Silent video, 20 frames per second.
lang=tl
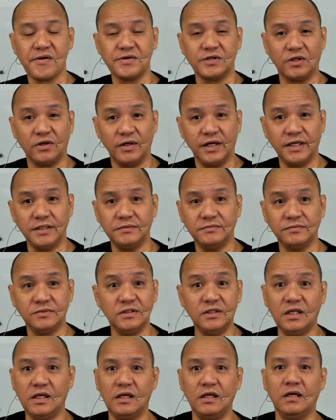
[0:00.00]
Okay?
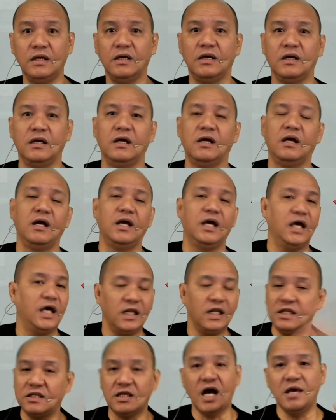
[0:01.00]
Hindi.
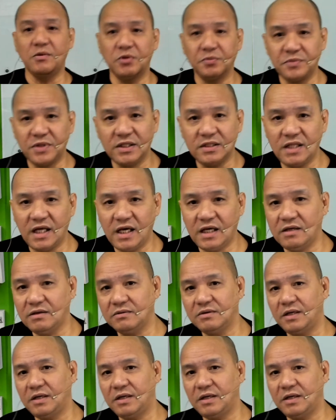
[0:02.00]
Any time of the day.